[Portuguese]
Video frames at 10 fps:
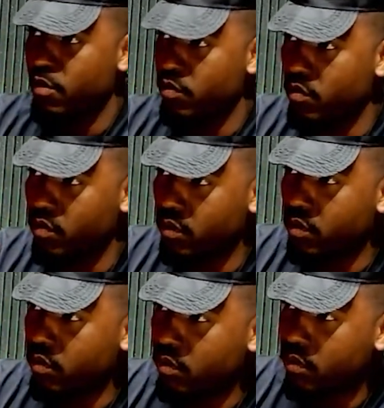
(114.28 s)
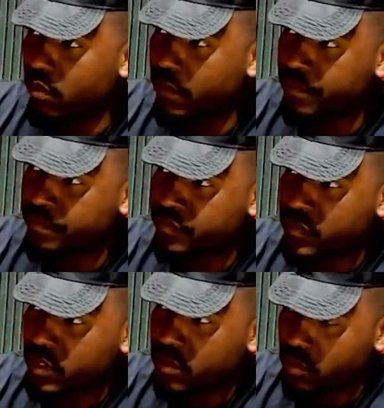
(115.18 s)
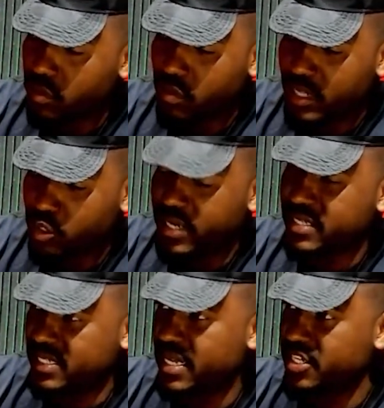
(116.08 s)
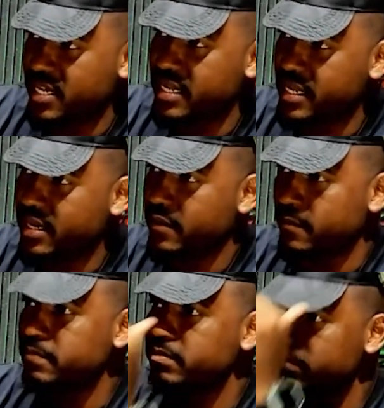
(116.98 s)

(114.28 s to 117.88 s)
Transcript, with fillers: o, o, o o adolescente, adolescente ali.